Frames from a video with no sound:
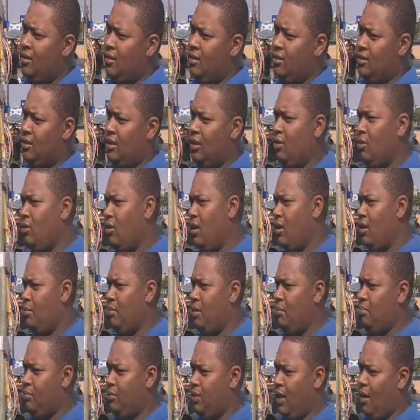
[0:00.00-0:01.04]
Según eh,
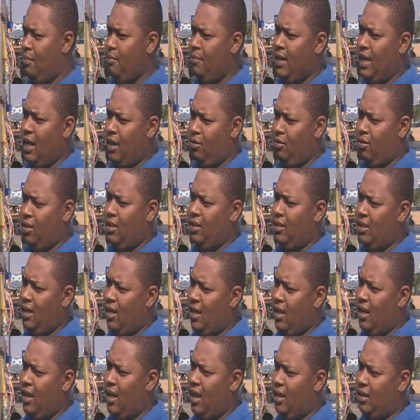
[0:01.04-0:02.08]
cambiaron el
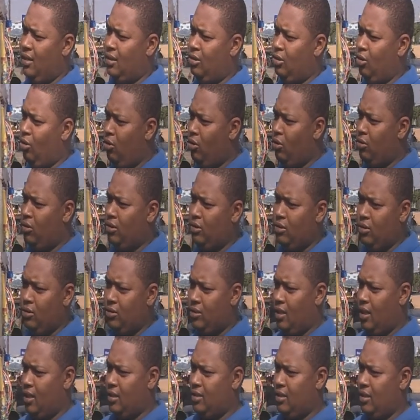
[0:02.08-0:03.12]
día y todo,
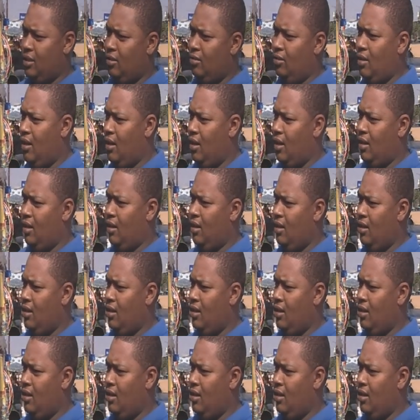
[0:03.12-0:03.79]
entonces según la,